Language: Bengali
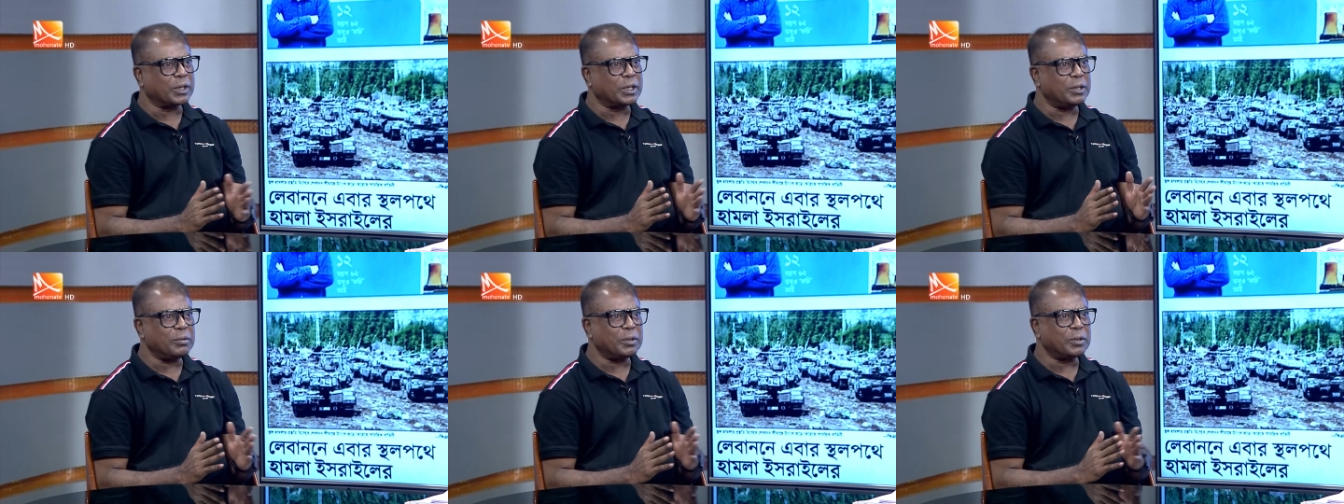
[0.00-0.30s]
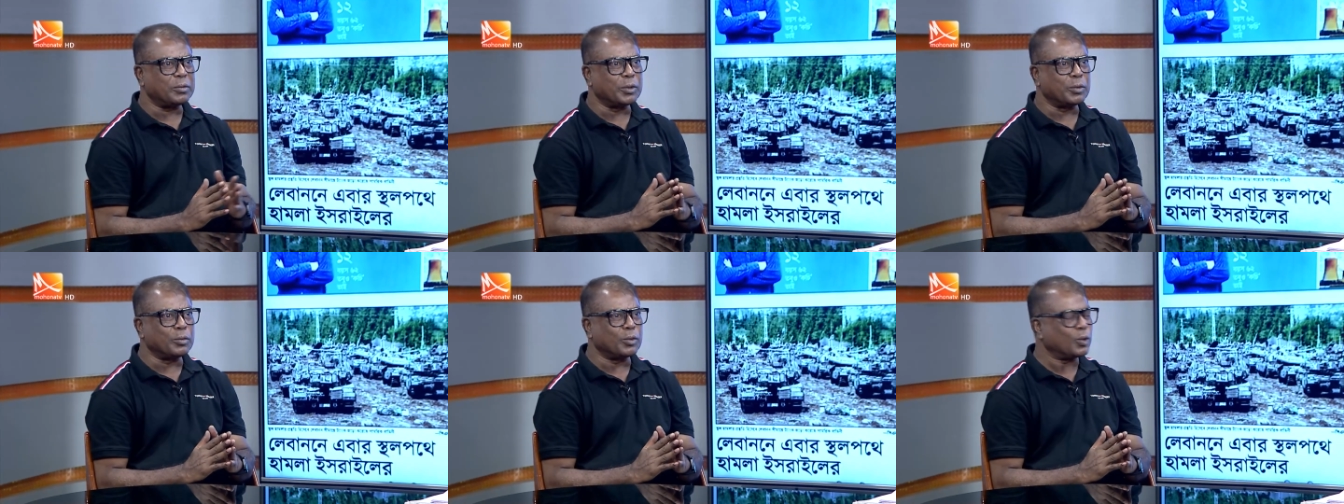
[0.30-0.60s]

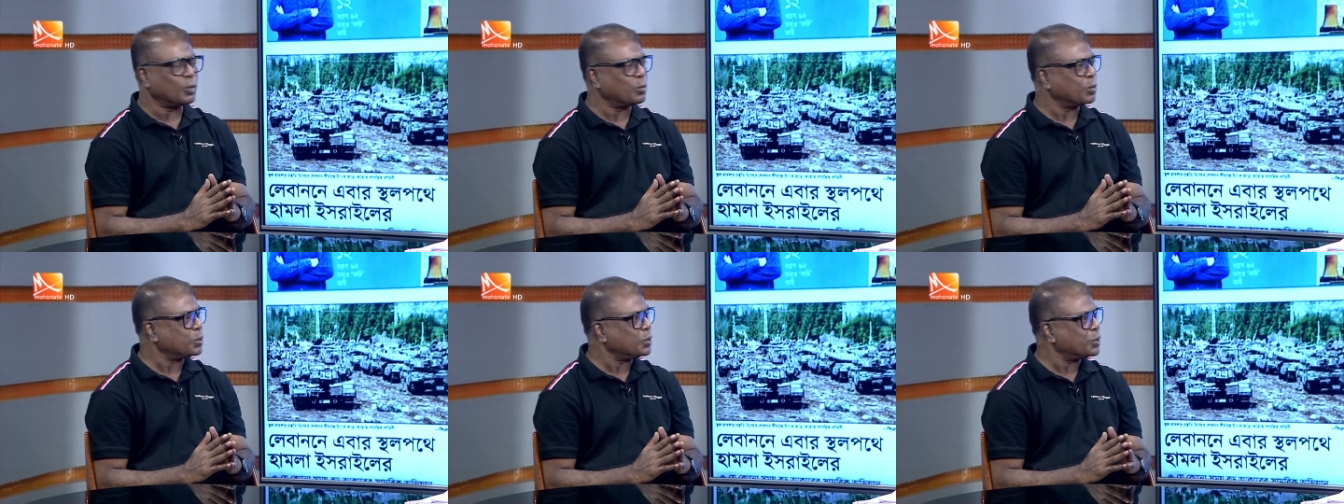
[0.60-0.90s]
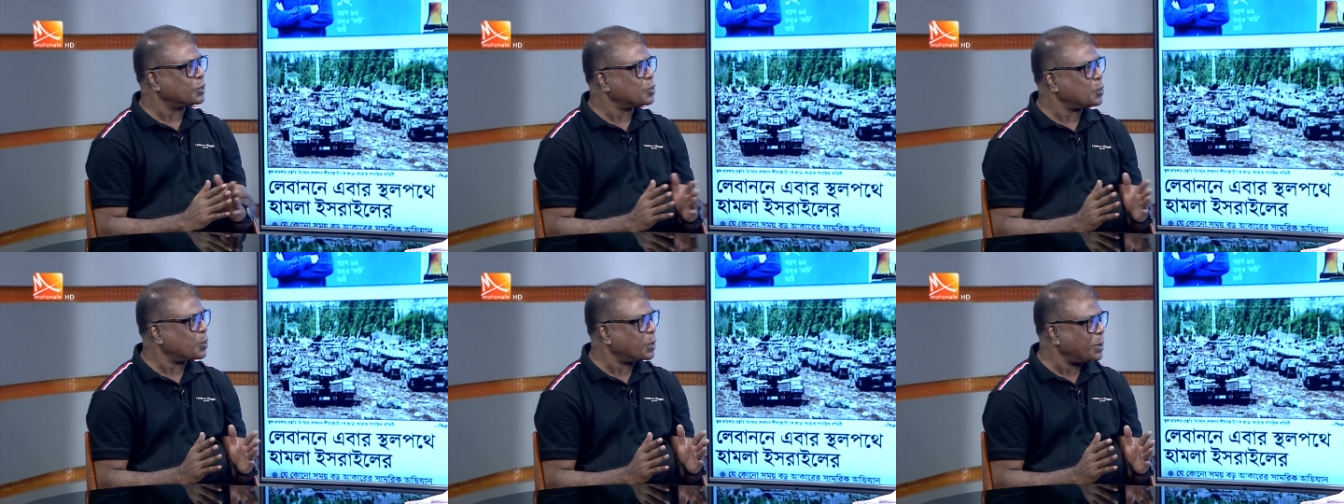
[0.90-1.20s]
কিভাবে বলবো
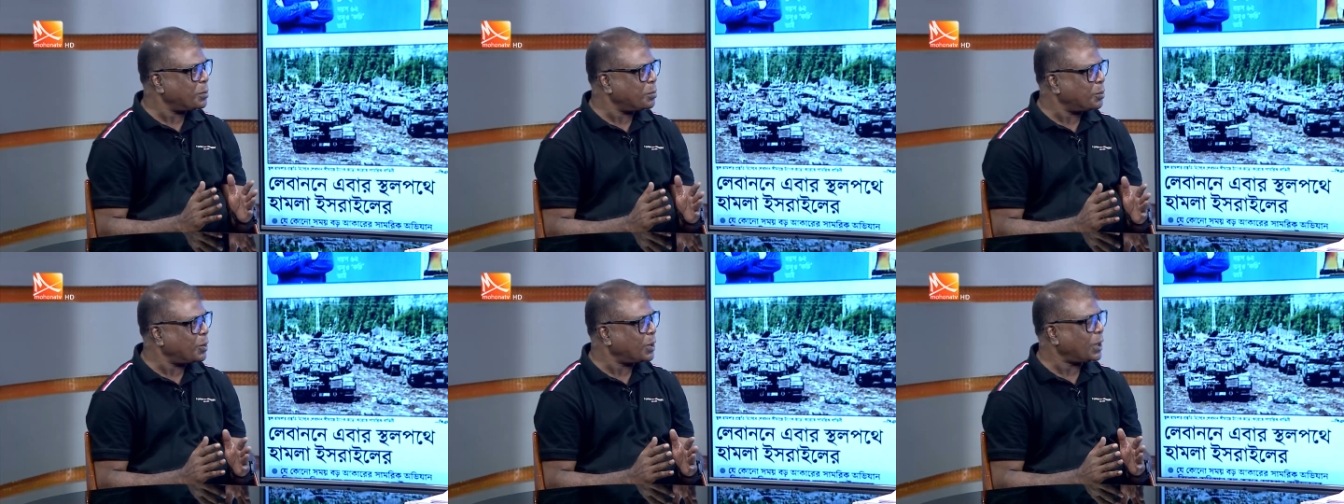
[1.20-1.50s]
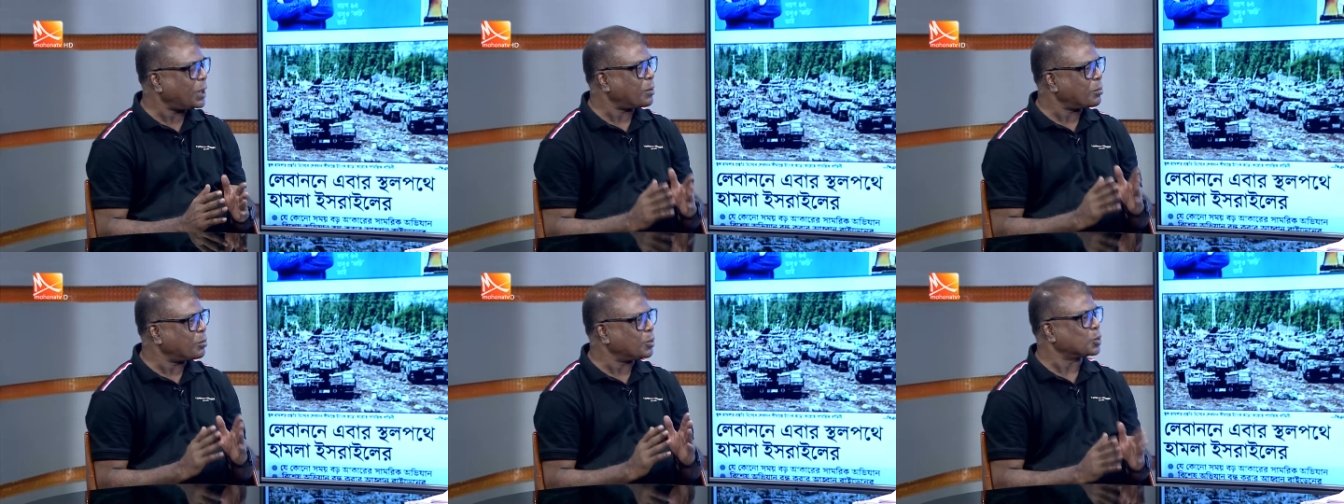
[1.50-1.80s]
যে চোখে
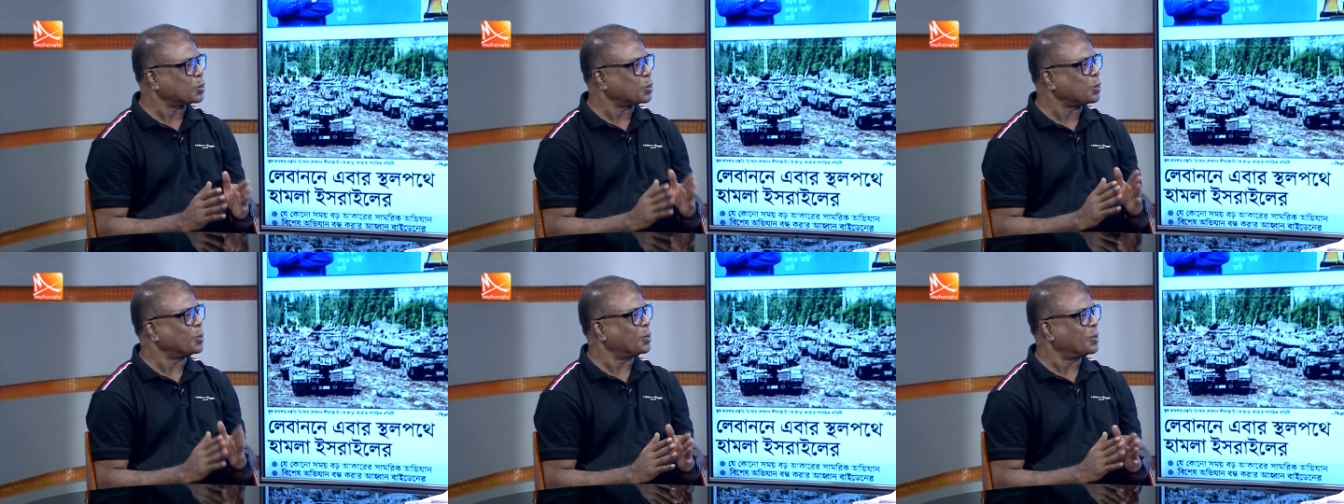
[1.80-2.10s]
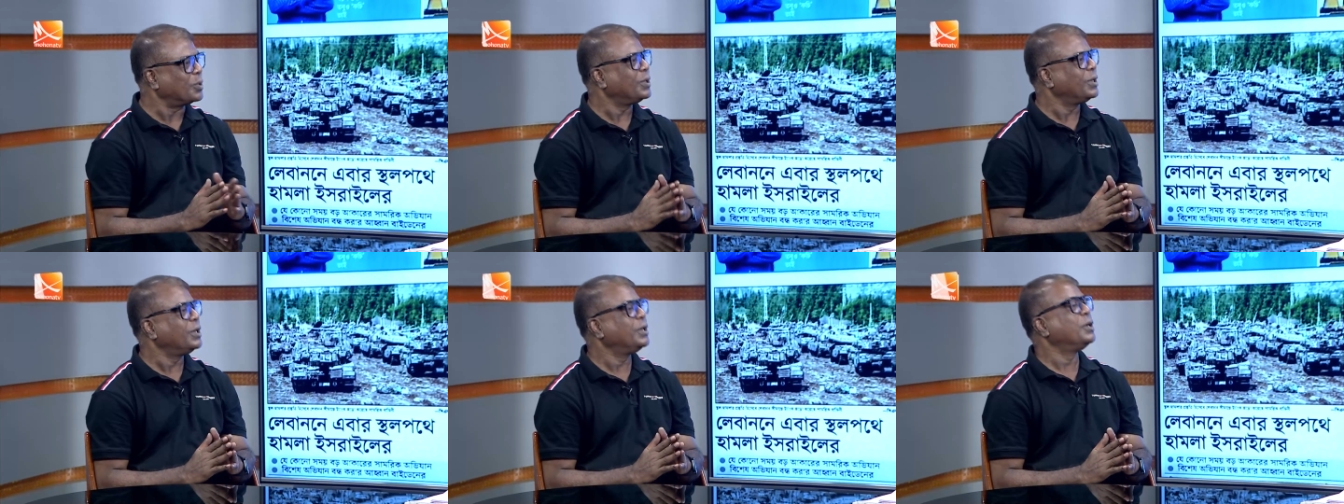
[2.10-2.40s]
পড়ার মতো
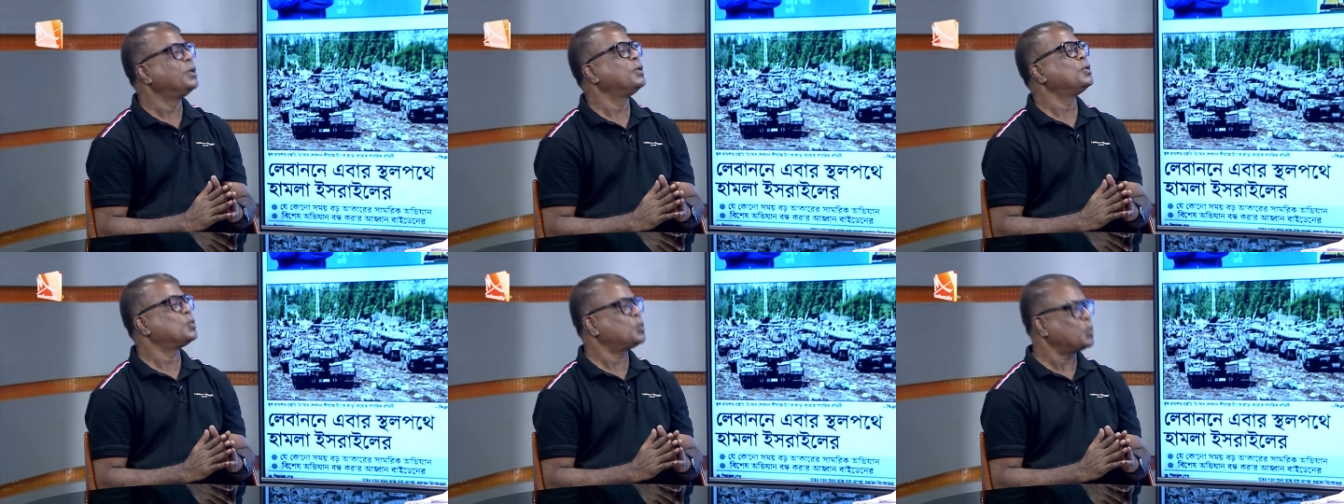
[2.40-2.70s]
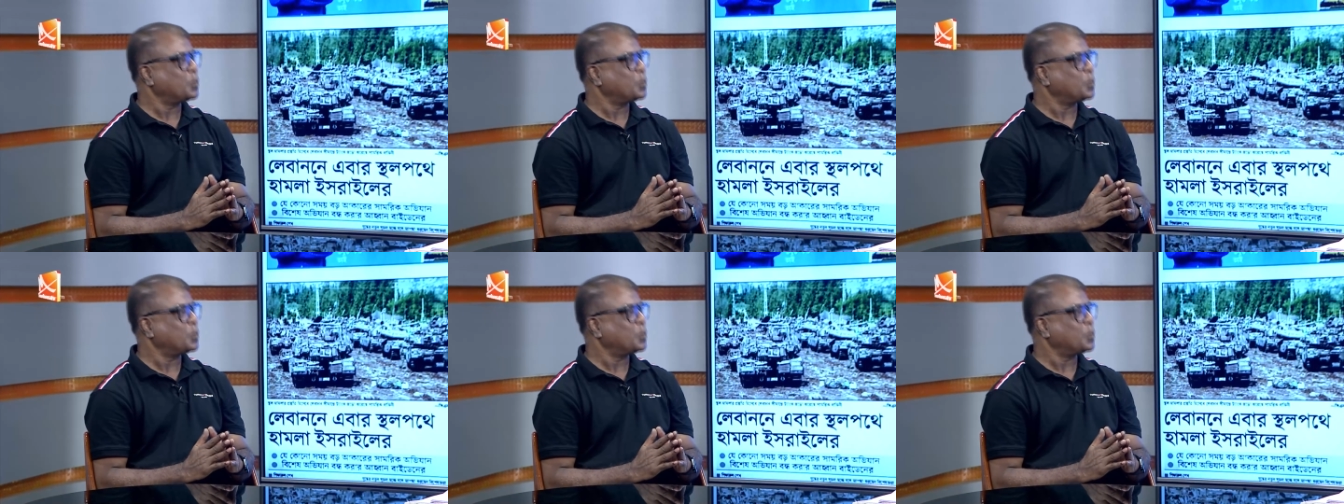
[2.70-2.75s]
জন্য